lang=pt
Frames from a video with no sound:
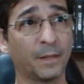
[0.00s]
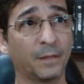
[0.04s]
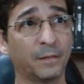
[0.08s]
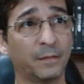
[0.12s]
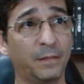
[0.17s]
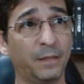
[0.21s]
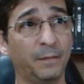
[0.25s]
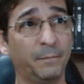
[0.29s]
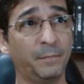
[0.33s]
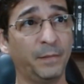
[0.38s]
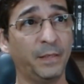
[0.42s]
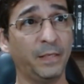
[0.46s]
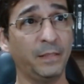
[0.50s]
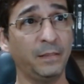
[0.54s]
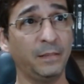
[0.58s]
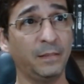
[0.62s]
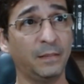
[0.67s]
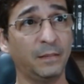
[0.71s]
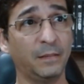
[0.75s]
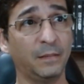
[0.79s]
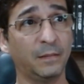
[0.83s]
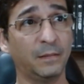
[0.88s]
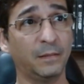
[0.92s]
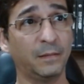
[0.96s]

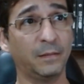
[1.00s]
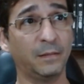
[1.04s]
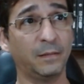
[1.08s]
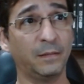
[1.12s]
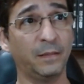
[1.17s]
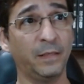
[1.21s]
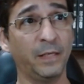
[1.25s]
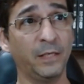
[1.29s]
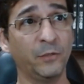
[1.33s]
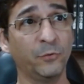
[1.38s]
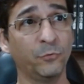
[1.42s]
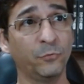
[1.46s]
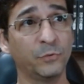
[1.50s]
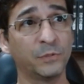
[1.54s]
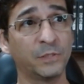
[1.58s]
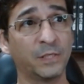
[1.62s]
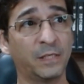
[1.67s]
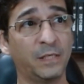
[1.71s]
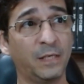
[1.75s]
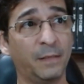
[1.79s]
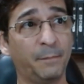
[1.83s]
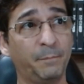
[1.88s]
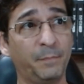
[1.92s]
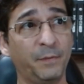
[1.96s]
também ele usa
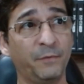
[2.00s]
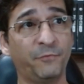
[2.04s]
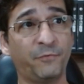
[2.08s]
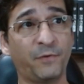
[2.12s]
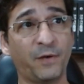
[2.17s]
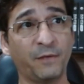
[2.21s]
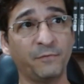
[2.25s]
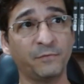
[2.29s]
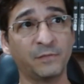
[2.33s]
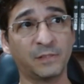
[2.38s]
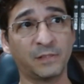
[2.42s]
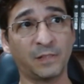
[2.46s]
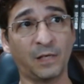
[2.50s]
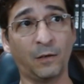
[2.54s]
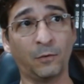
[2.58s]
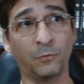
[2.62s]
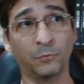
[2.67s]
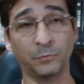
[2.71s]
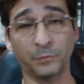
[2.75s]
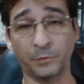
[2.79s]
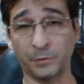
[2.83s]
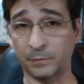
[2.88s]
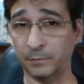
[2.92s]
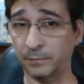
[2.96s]
aqui a é P5
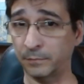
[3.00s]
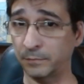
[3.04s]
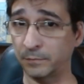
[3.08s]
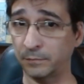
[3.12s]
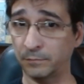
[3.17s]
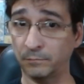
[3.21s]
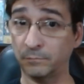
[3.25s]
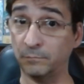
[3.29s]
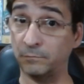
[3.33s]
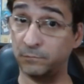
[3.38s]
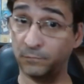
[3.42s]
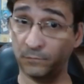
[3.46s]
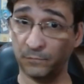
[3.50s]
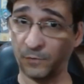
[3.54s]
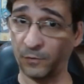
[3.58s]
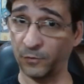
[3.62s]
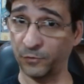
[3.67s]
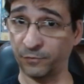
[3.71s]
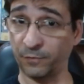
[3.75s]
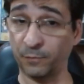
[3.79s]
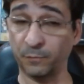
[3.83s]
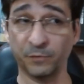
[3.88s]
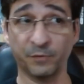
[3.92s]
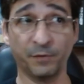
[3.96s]
Sound.
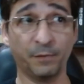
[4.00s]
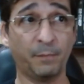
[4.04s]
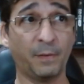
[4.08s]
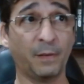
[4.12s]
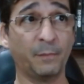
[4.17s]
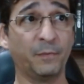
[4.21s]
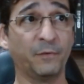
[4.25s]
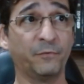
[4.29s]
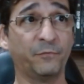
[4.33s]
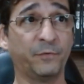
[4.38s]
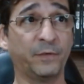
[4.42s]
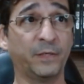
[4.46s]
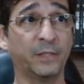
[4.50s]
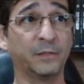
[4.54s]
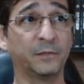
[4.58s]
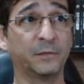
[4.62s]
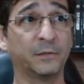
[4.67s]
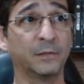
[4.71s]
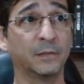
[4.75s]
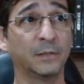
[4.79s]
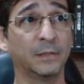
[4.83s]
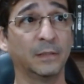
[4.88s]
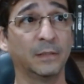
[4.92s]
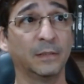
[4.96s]
Nós vamos ver mais para
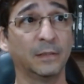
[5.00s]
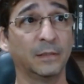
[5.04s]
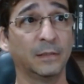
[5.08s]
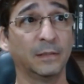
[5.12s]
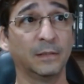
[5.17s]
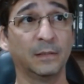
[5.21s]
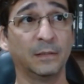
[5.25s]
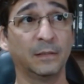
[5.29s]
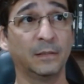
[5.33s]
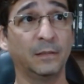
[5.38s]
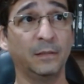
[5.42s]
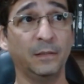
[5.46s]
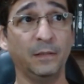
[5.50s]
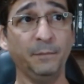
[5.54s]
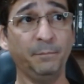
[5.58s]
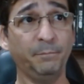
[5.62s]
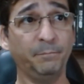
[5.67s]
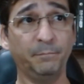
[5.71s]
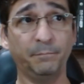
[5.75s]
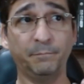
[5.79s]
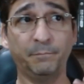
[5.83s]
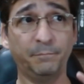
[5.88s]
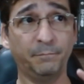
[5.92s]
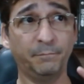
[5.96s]
frente. E
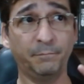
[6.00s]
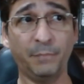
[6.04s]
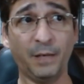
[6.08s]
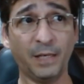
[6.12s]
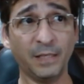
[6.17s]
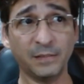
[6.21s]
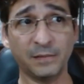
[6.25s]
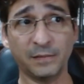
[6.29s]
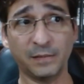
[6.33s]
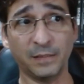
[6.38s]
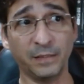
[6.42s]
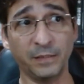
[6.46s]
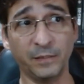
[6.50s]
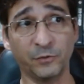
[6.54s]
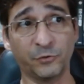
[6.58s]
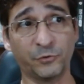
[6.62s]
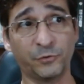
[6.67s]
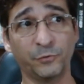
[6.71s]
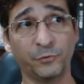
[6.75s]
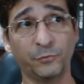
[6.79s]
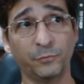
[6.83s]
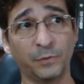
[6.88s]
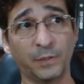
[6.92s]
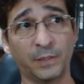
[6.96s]
basta
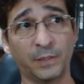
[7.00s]
isso,